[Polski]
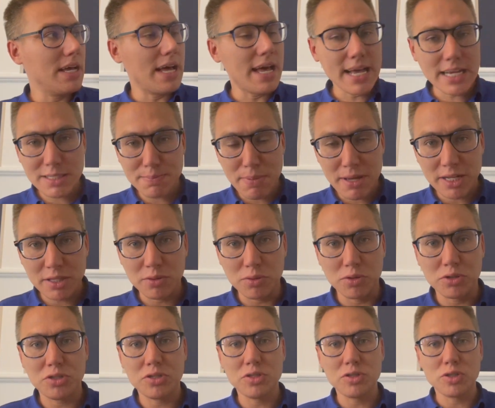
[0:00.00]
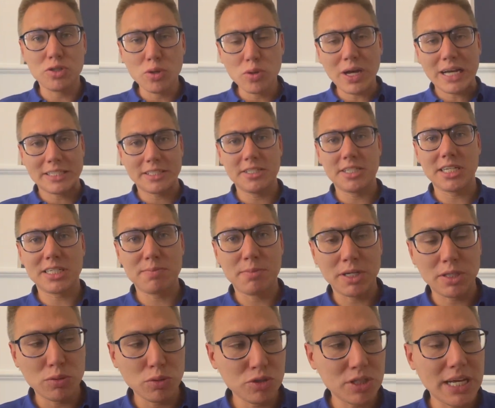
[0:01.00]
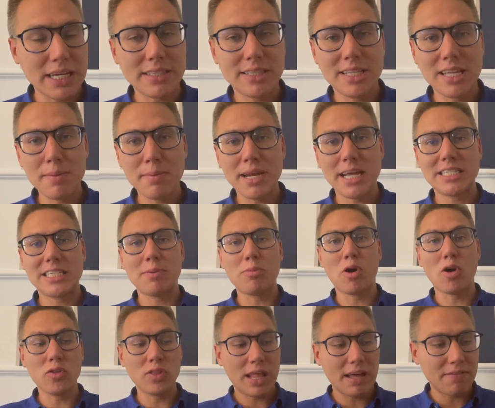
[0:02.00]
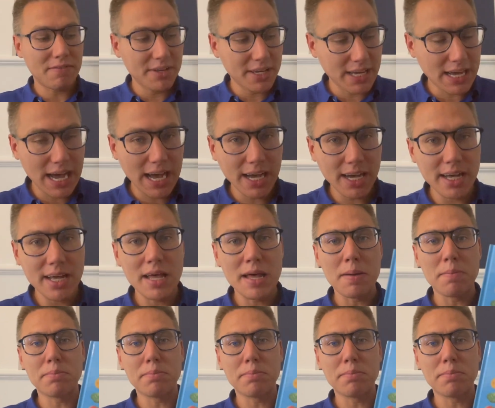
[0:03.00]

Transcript: Ekspertuś, druga część Ekspertusia, tym razem o nawykach.